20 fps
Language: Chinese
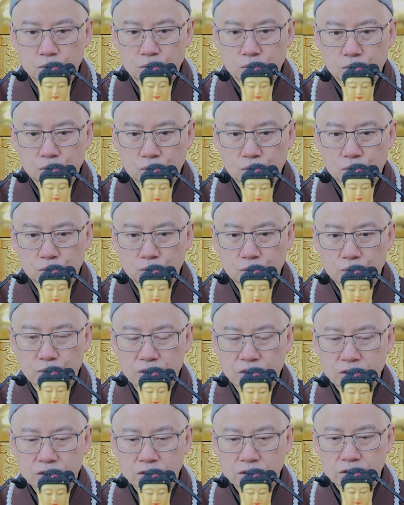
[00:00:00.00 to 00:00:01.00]
故
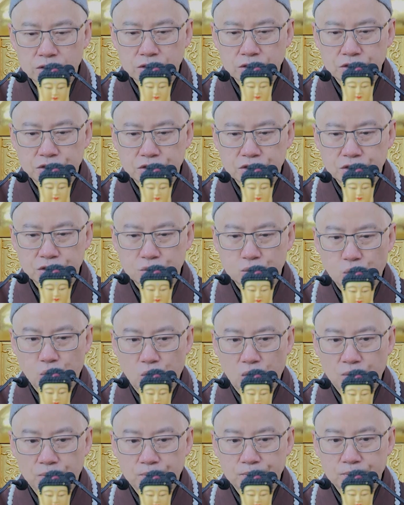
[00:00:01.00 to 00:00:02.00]
云洗
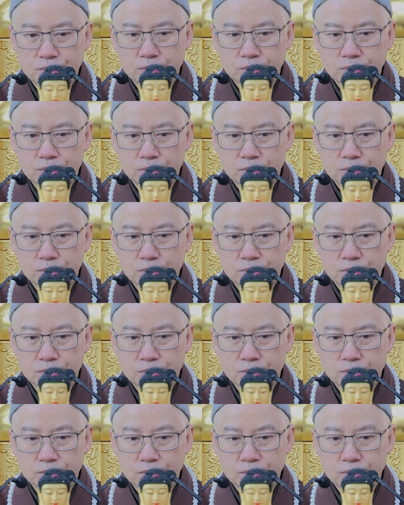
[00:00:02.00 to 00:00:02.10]
浊，